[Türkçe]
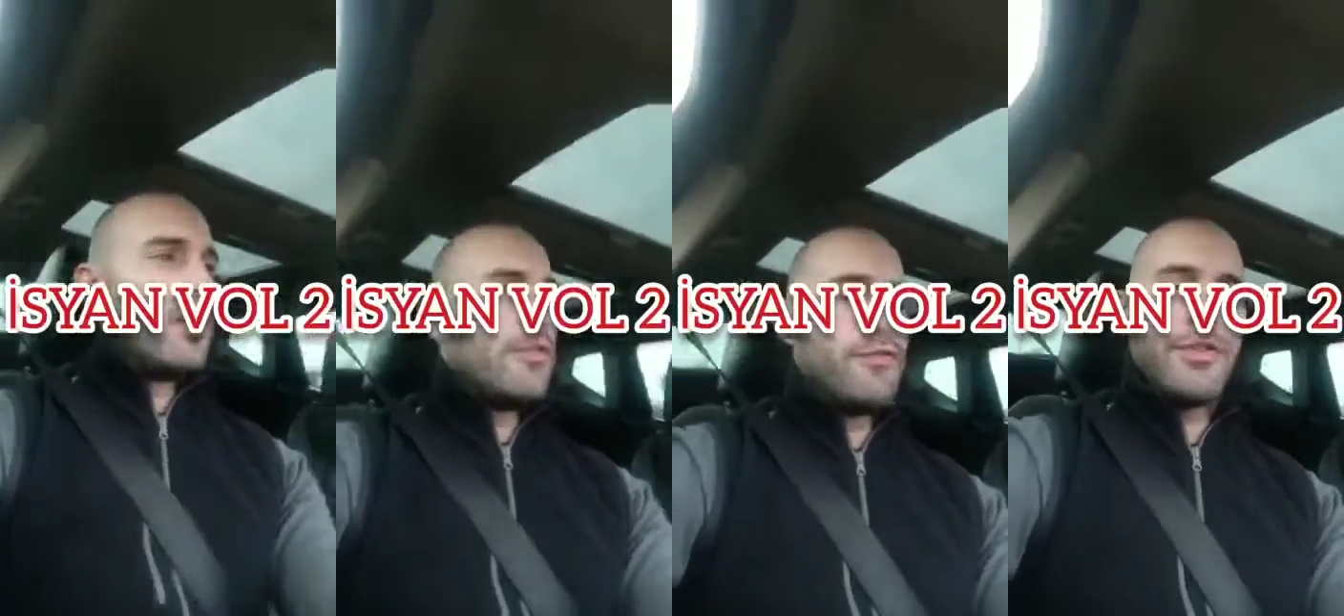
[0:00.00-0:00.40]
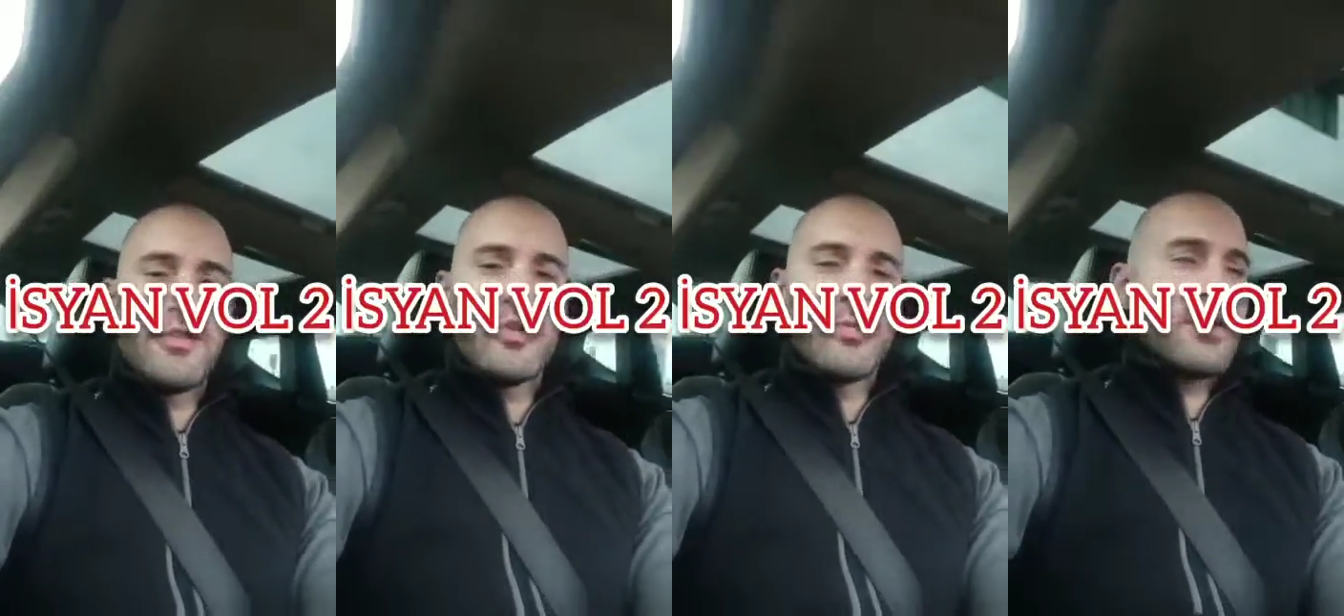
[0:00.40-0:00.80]
Evet,
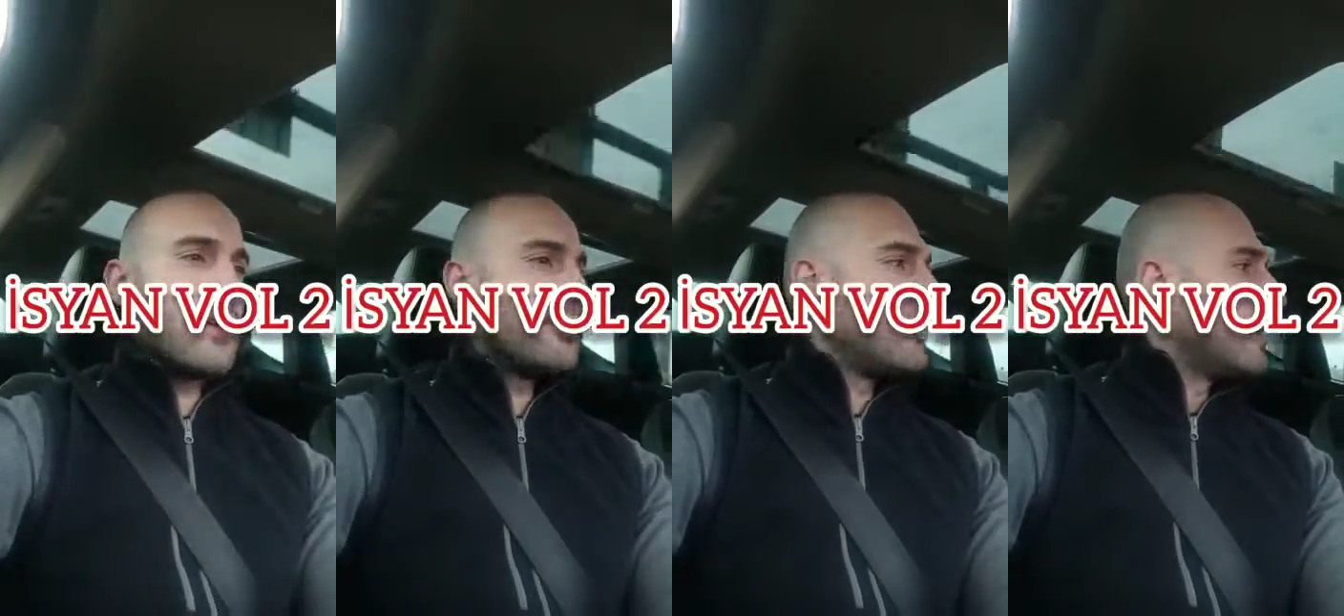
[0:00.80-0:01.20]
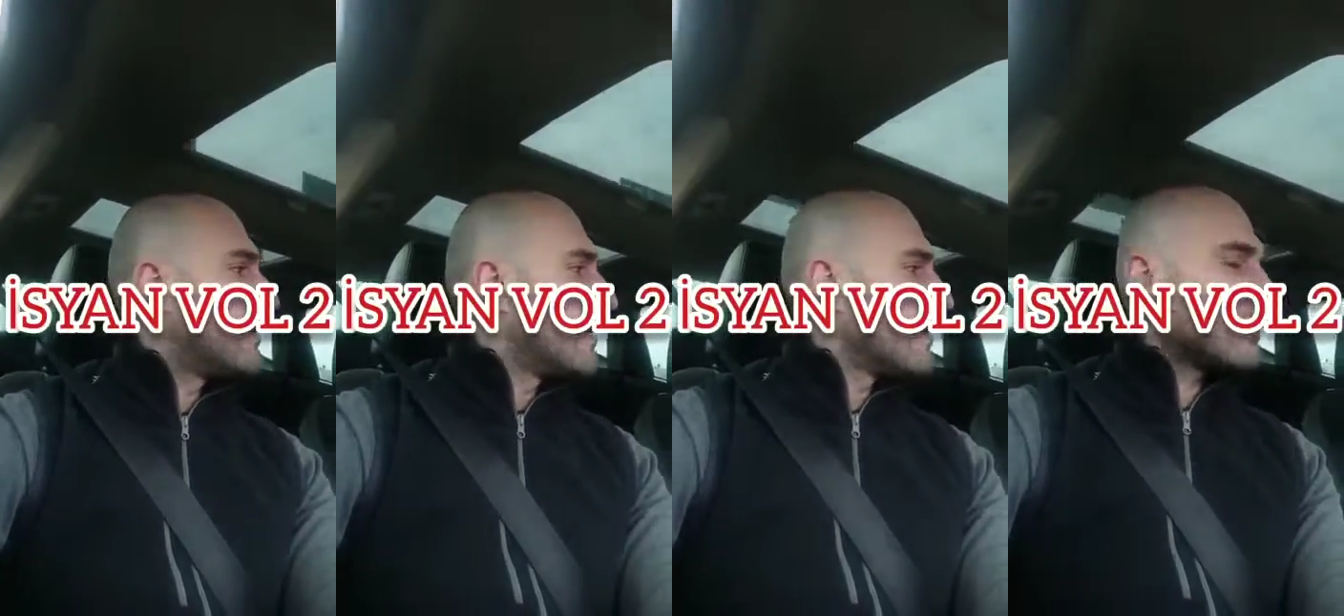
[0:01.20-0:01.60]
Fit Job
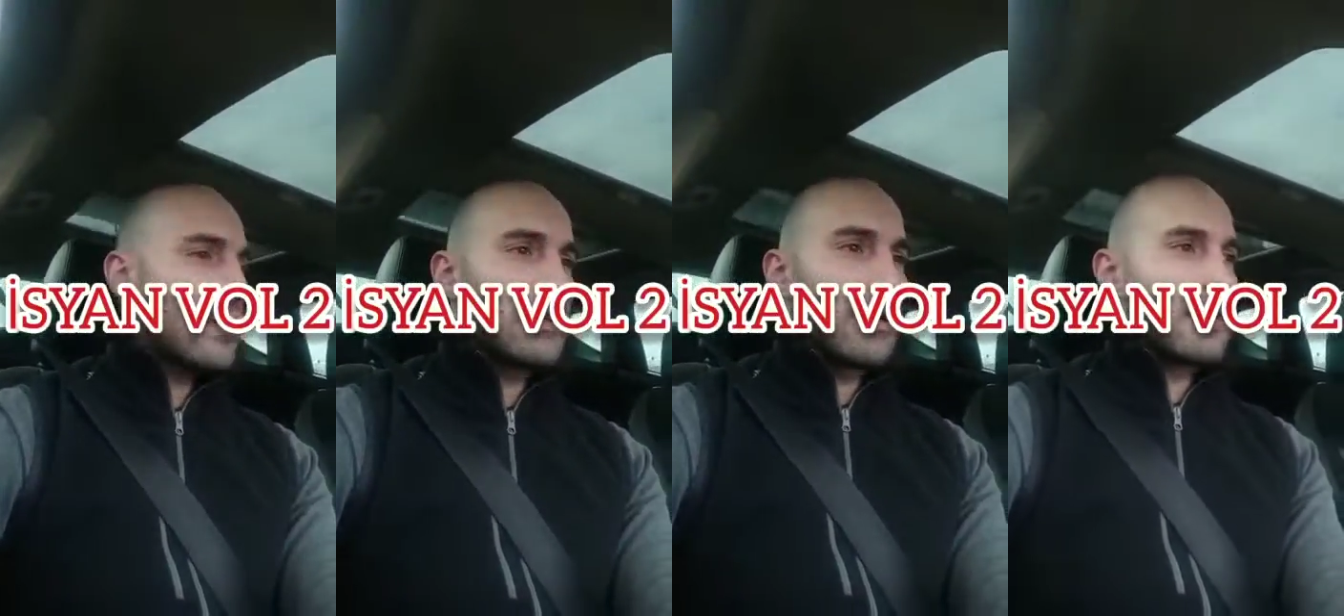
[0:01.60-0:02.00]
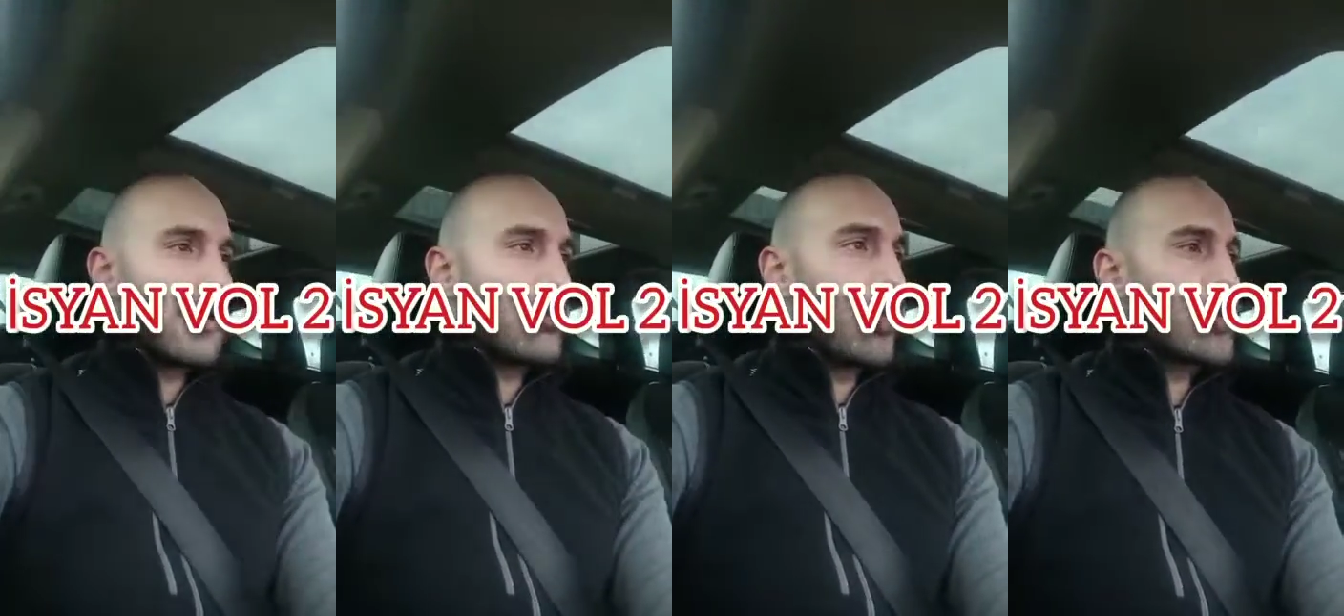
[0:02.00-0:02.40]
Supplement'e
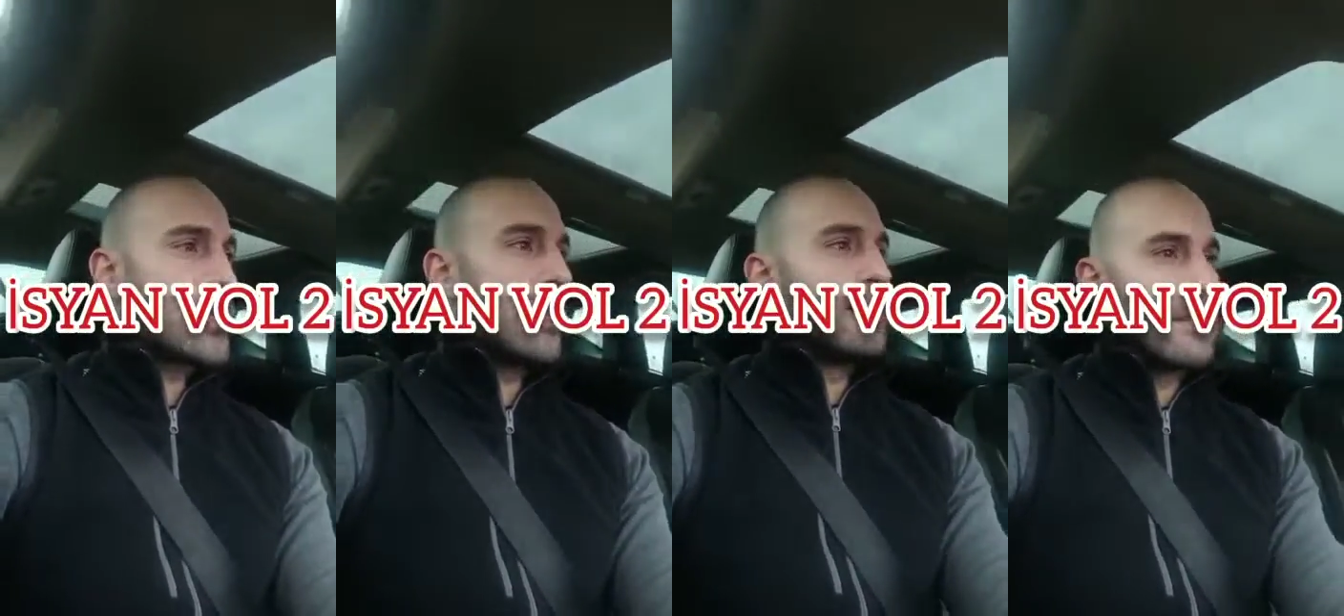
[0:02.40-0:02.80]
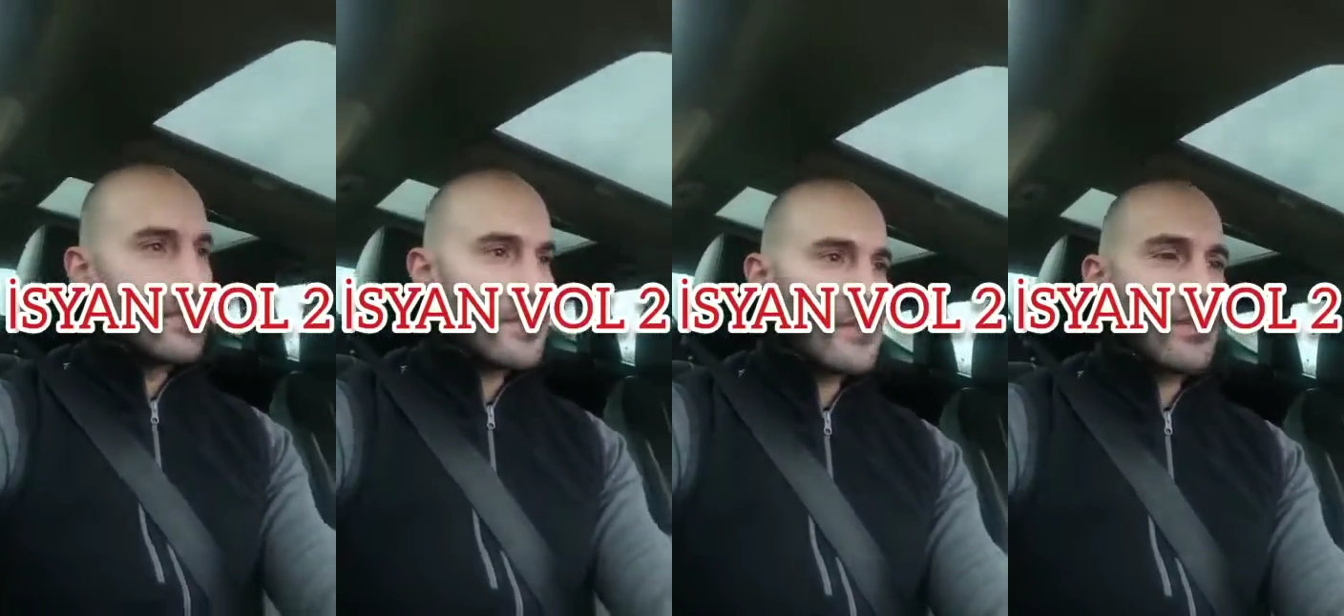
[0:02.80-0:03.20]
tekrardan hoş
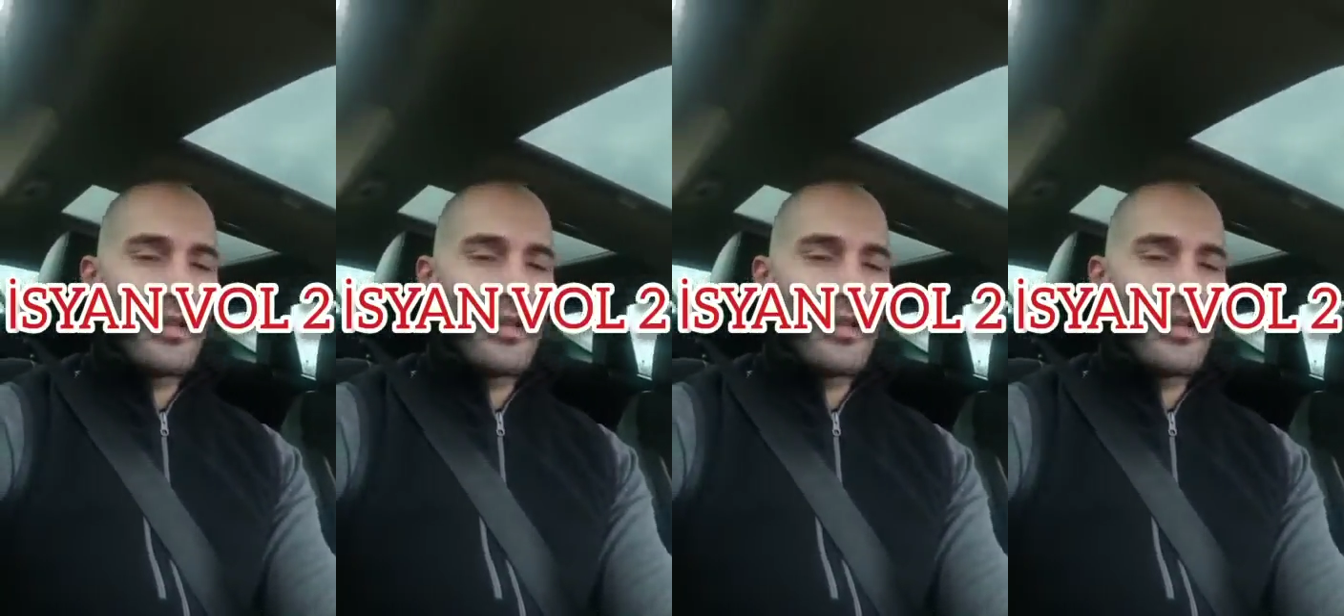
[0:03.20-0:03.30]
geldiniz.